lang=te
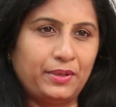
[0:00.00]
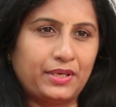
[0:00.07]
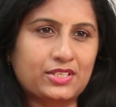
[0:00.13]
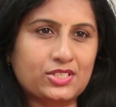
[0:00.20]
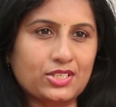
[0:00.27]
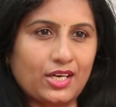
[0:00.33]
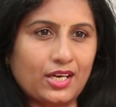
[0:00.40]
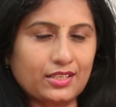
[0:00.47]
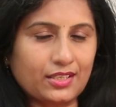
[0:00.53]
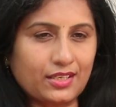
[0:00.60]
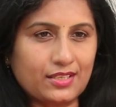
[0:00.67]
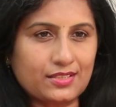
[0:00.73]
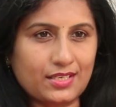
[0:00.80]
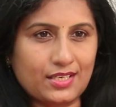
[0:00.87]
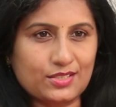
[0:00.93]

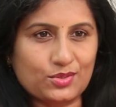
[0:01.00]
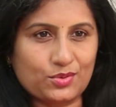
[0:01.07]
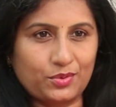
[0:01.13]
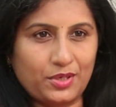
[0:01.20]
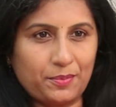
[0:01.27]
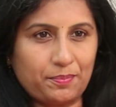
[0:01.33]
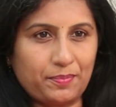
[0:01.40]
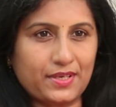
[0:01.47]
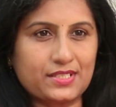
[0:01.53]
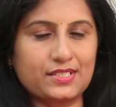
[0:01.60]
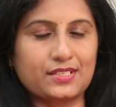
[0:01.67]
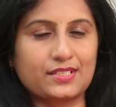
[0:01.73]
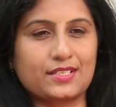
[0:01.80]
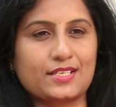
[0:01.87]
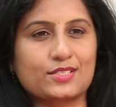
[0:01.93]
భిక్షాటన చేసుకునే
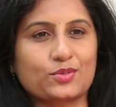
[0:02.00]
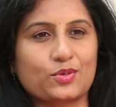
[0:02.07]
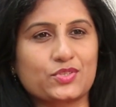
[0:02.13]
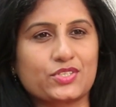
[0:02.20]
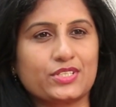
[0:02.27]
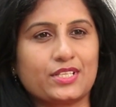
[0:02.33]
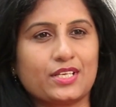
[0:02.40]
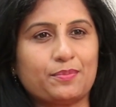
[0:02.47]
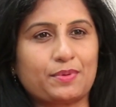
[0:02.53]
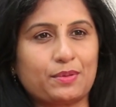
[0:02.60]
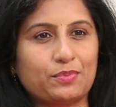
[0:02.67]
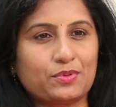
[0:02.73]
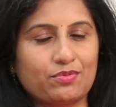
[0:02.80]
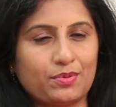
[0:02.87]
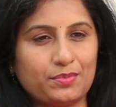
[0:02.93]
పరిస్థితి తీసుకొచ్చిందా
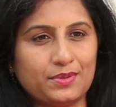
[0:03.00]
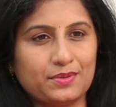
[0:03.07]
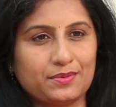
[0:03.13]
ప్రభుత్వం